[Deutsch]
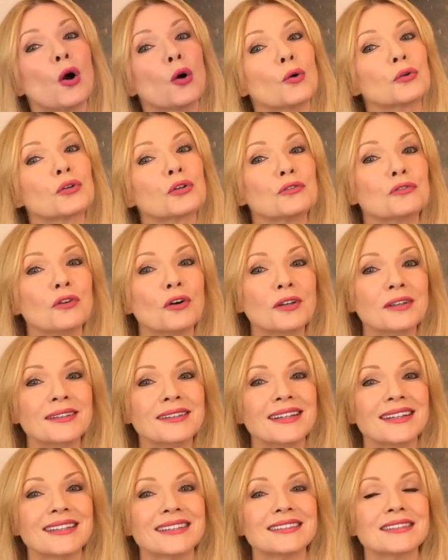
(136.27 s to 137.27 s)
Und
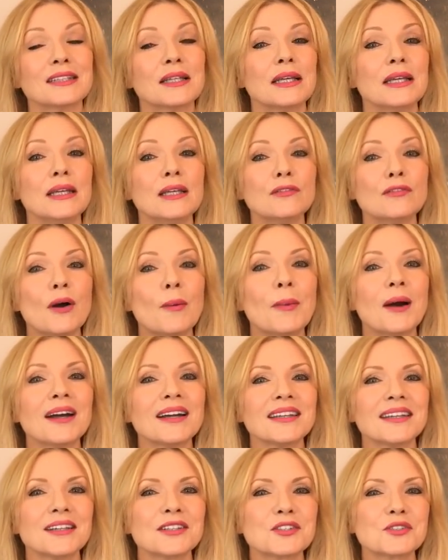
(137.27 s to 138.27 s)
gewonnen hat Eva
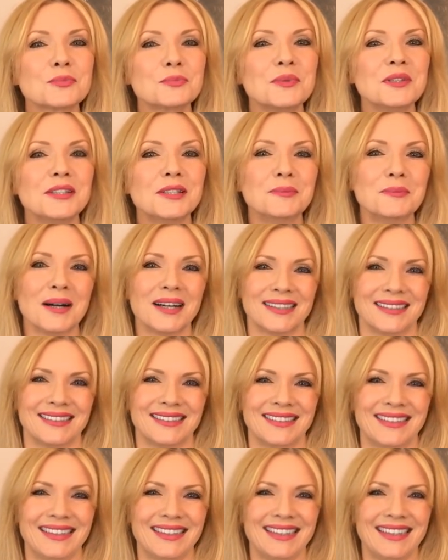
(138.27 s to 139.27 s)
Maria Spielmann.
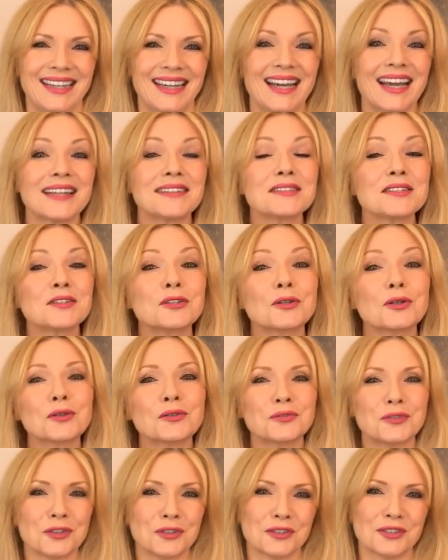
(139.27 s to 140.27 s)
Herzlichen
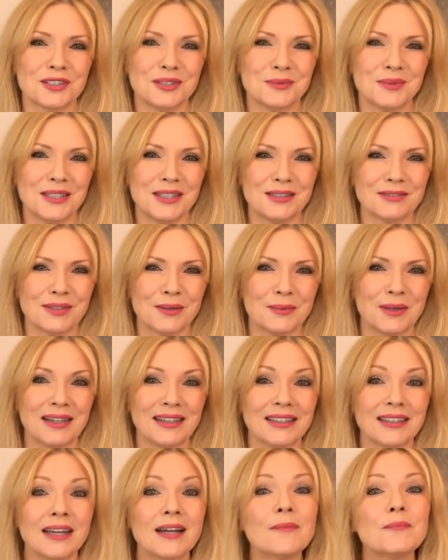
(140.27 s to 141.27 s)
Glückwunsch, liebe Eva
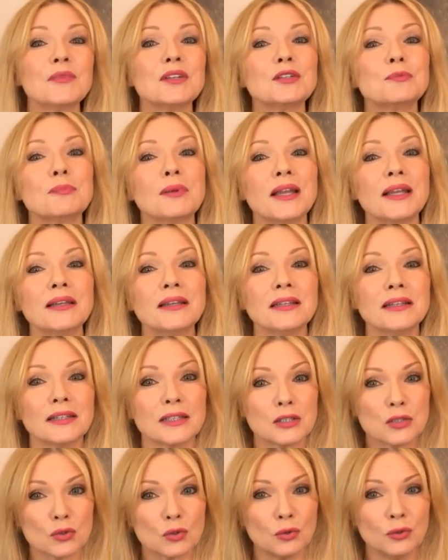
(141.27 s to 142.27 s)
Maria. Ich blende
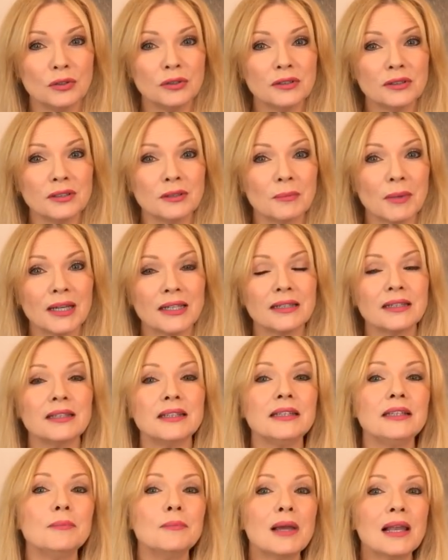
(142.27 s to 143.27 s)
jetzt unten meine
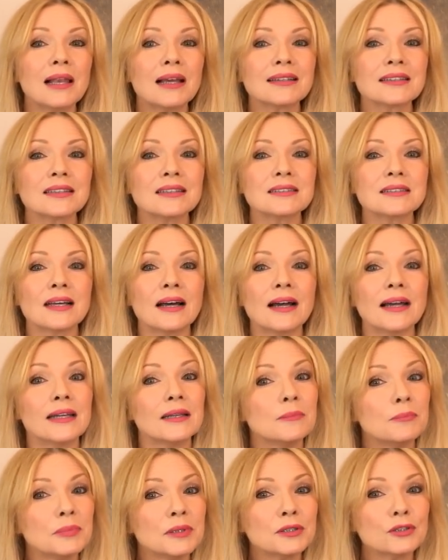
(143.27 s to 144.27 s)
E-Mail-Adresse
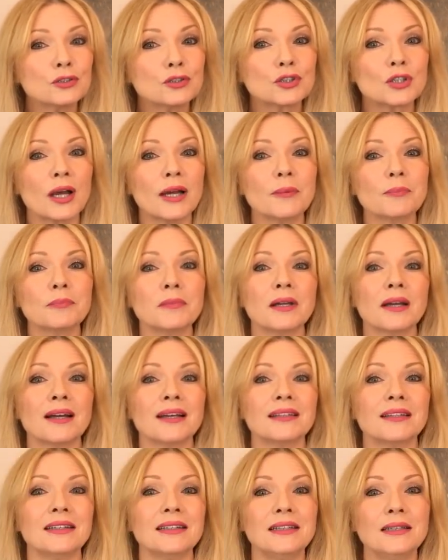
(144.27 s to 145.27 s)
ein. Bitte schreib mir
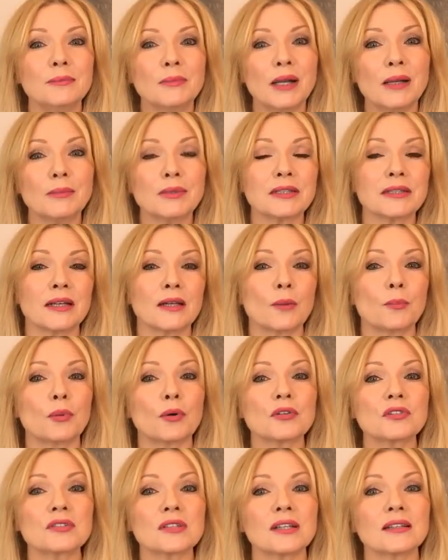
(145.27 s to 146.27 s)
eine E-Mail mit deiner
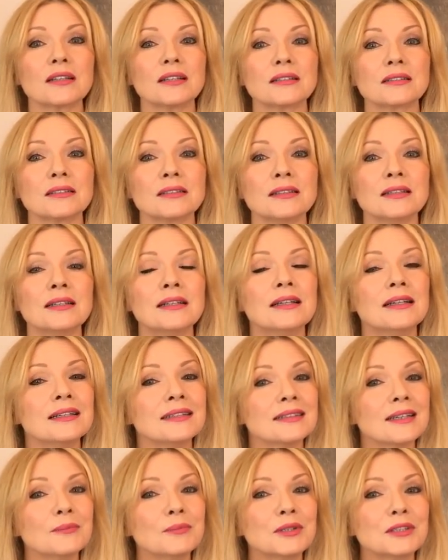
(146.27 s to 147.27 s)
Postadresse,
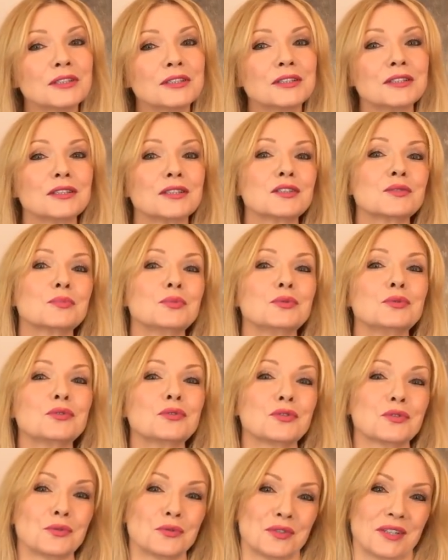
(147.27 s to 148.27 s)
damit ich dir das Buch
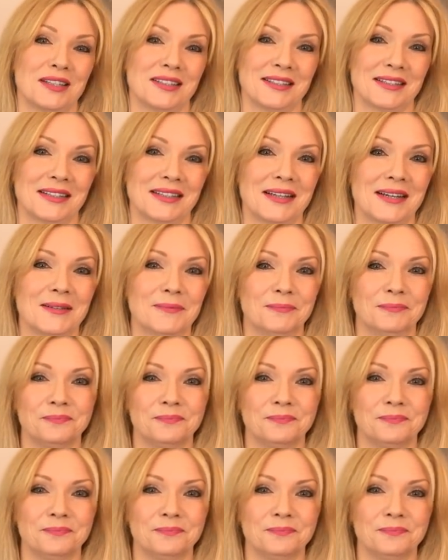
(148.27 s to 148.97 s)
zusenden kann.